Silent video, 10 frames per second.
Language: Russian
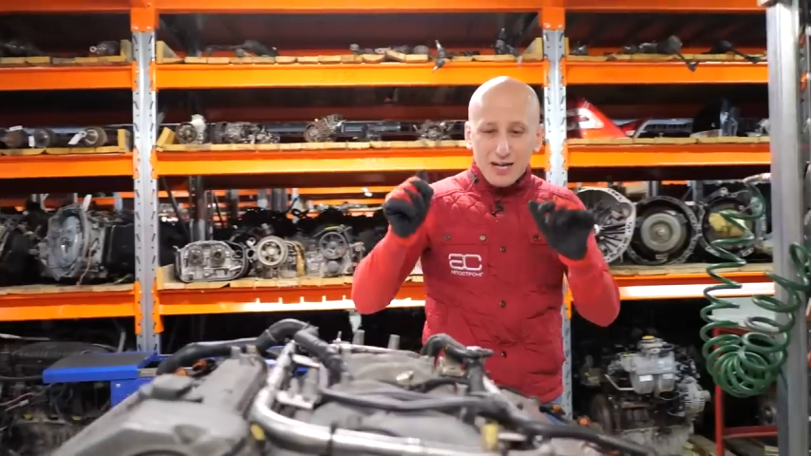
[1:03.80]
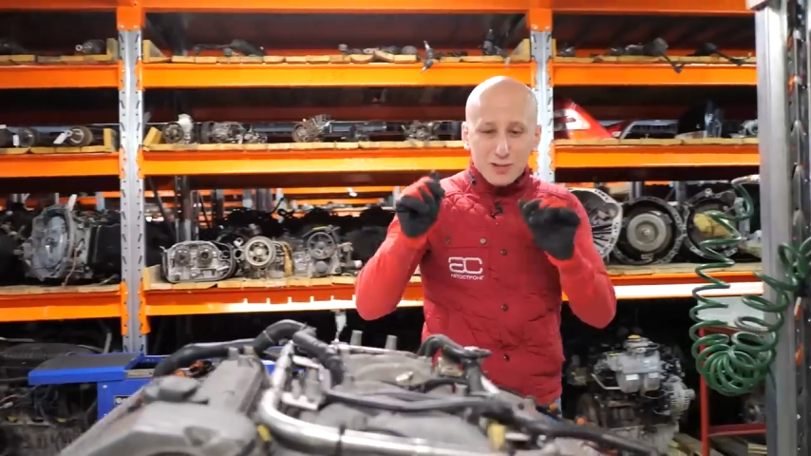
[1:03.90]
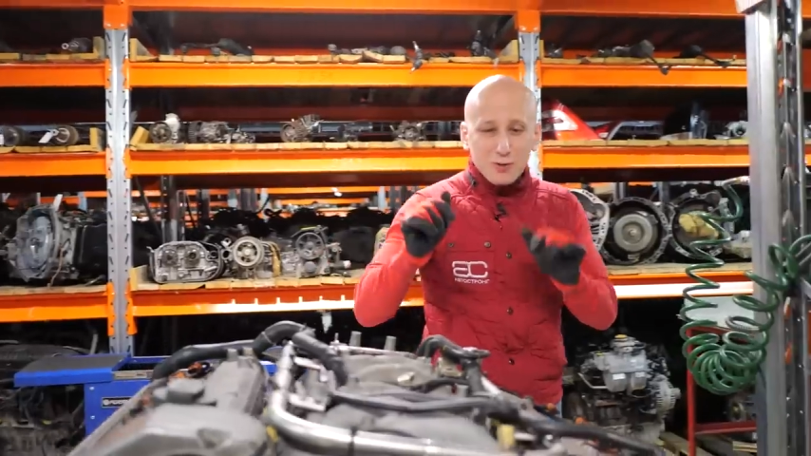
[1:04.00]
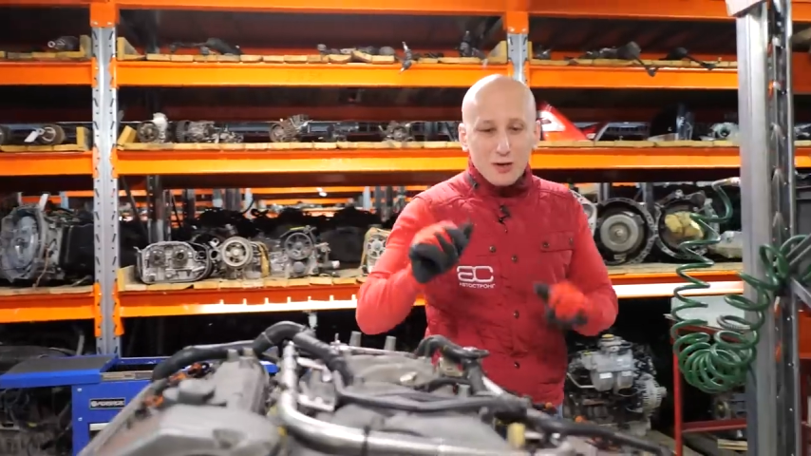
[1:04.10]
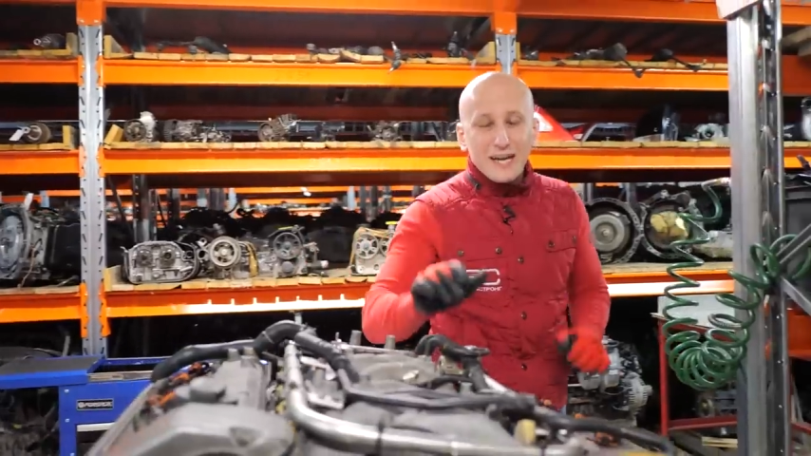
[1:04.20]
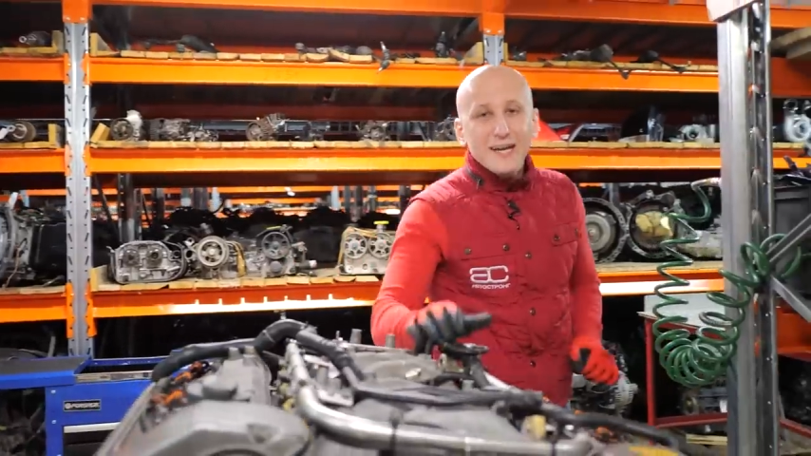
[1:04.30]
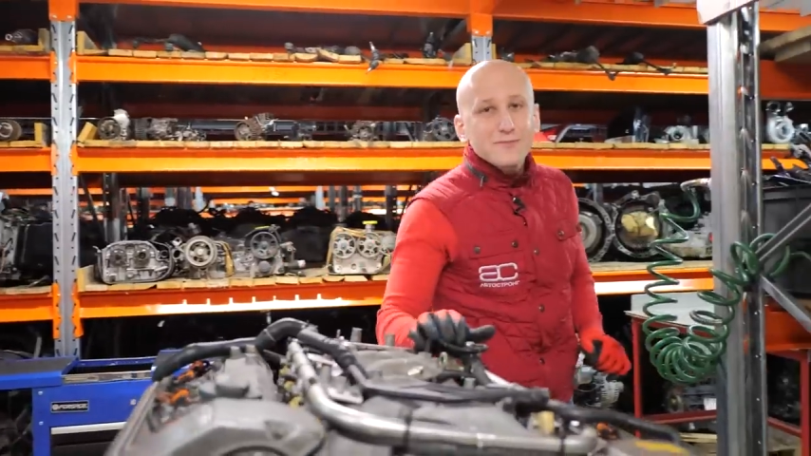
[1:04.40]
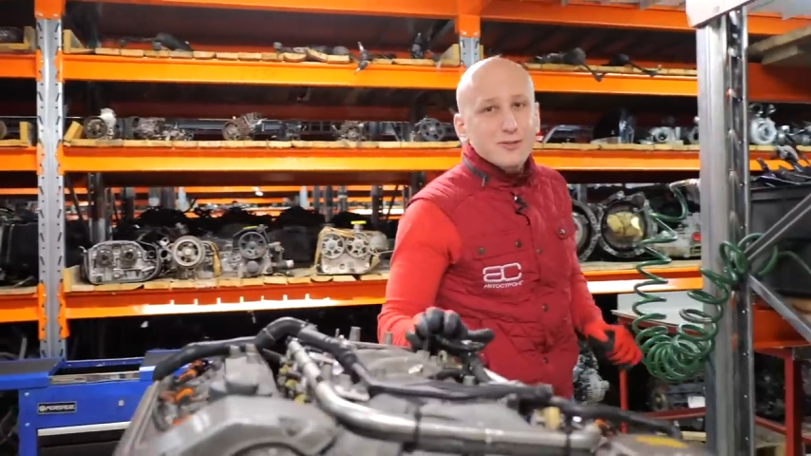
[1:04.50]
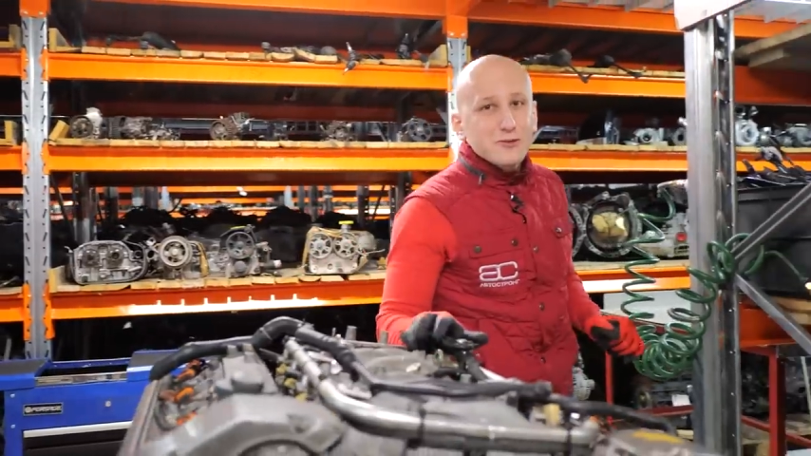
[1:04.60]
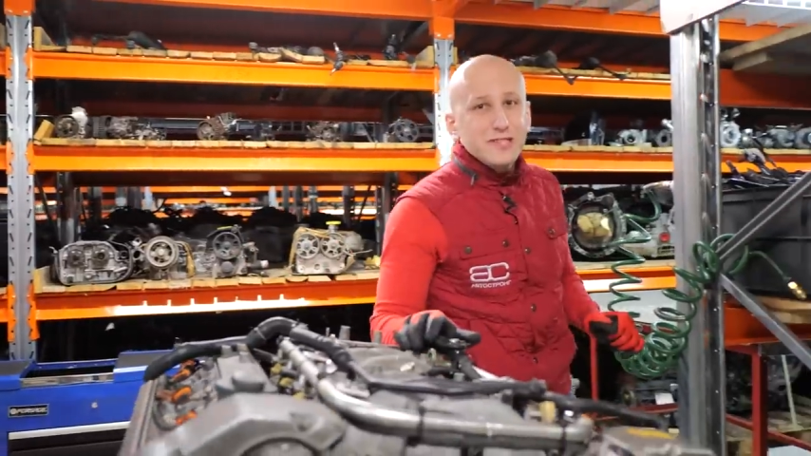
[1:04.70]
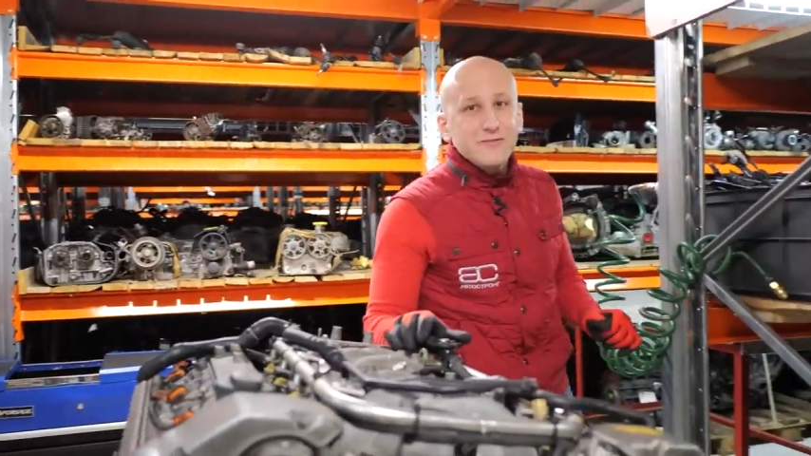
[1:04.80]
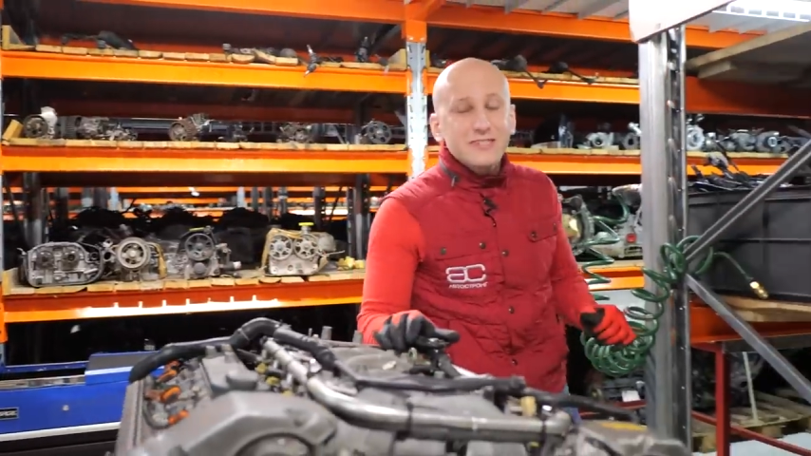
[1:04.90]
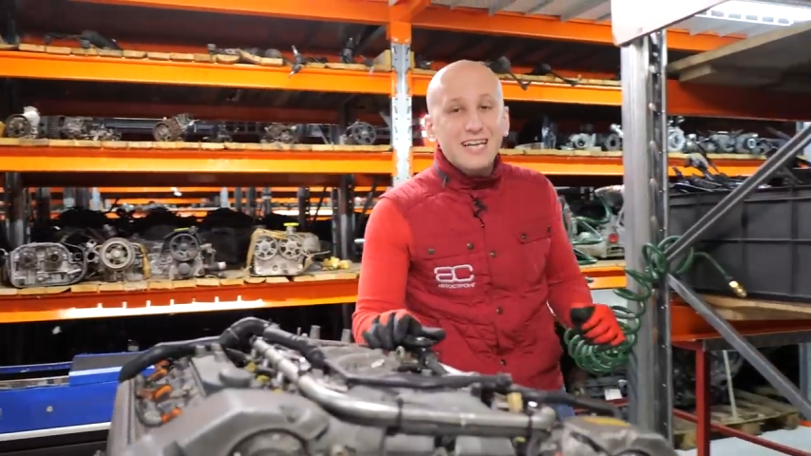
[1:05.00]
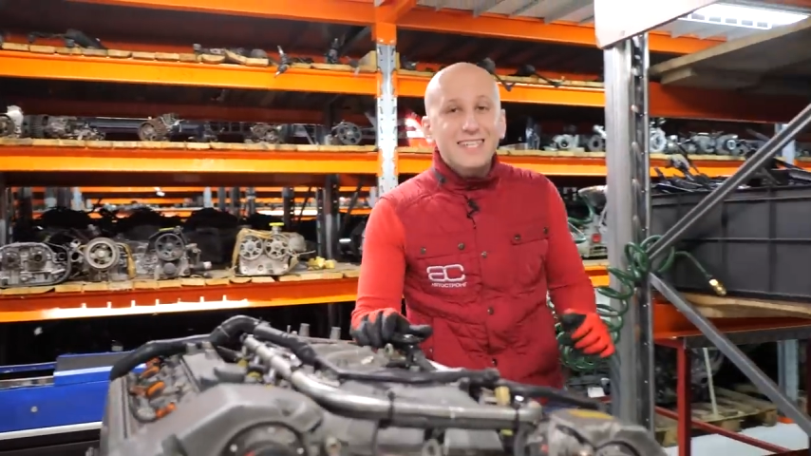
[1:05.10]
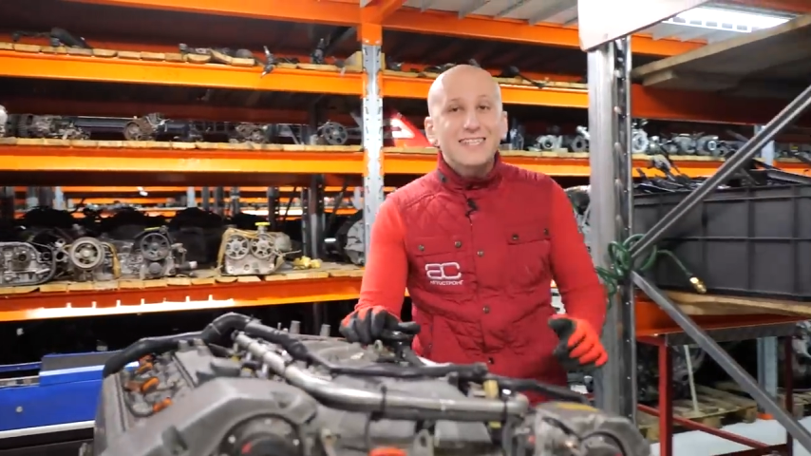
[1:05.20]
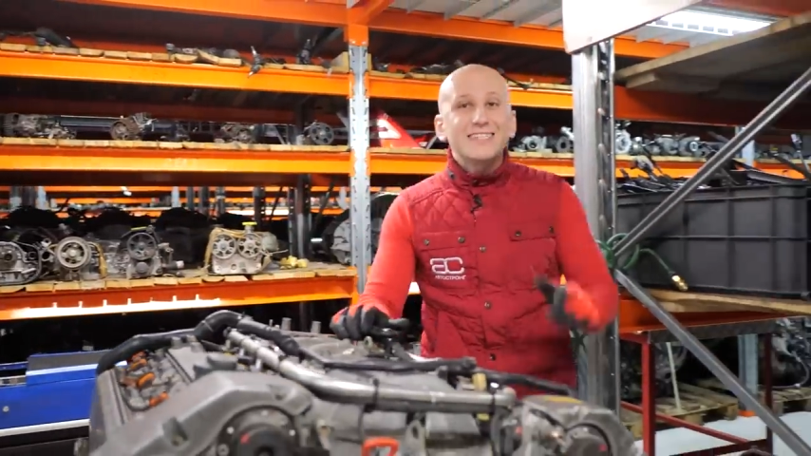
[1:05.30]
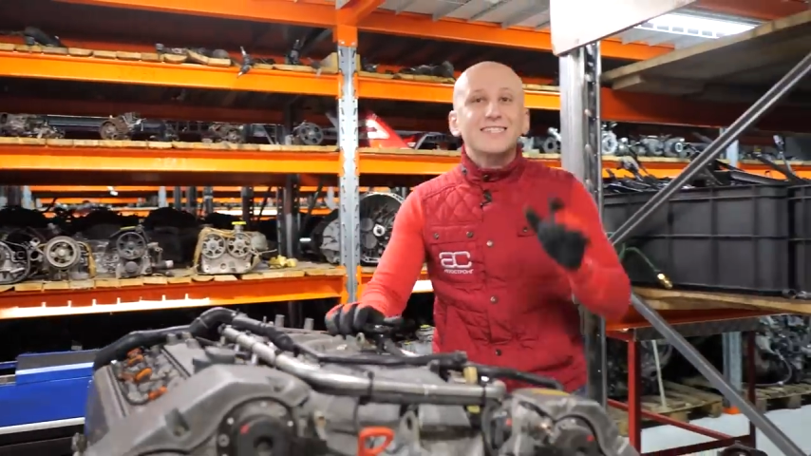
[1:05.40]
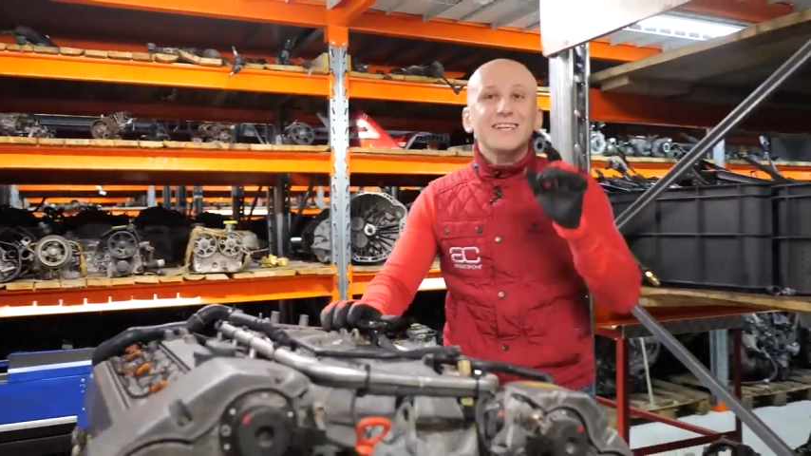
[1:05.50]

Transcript: мотор М119